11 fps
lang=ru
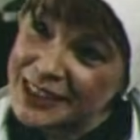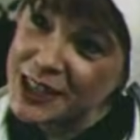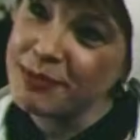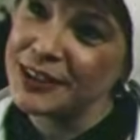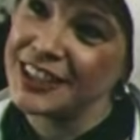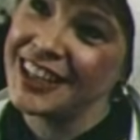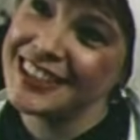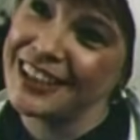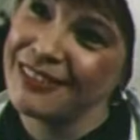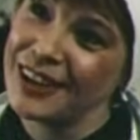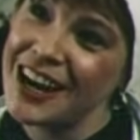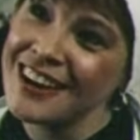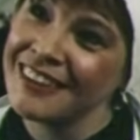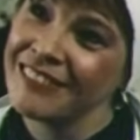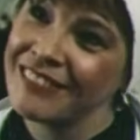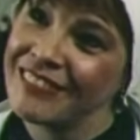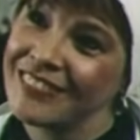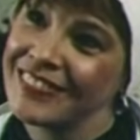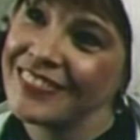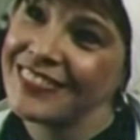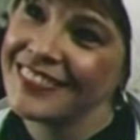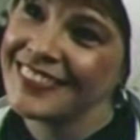Потерпите до завтра. А?
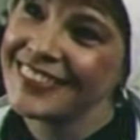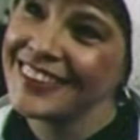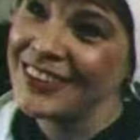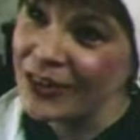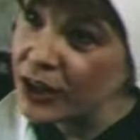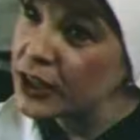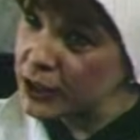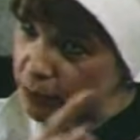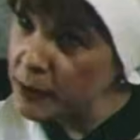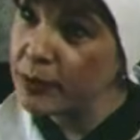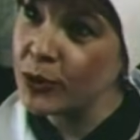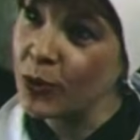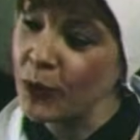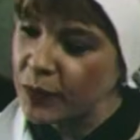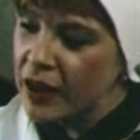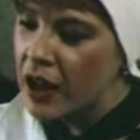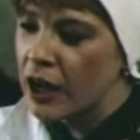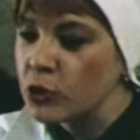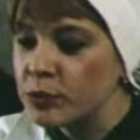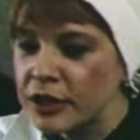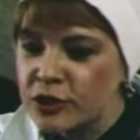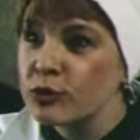Потерплю. Ну, а я тогда побегу.
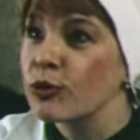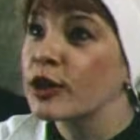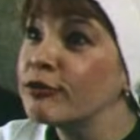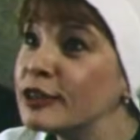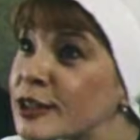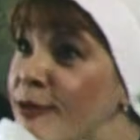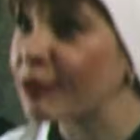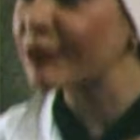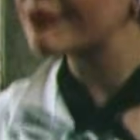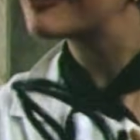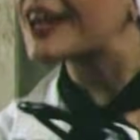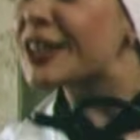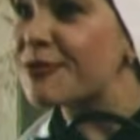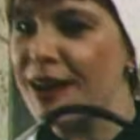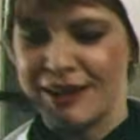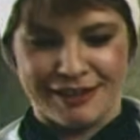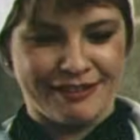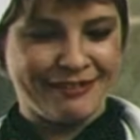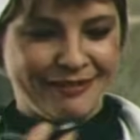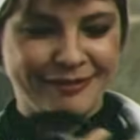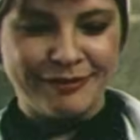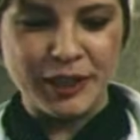А то мне еще столько вызовов. Кошмар.
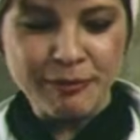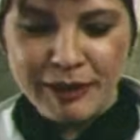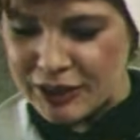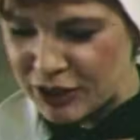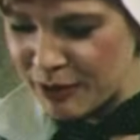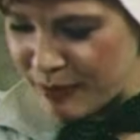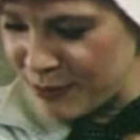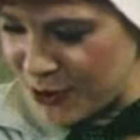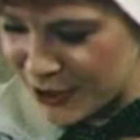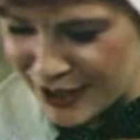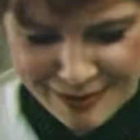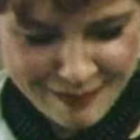Всем должна помочь.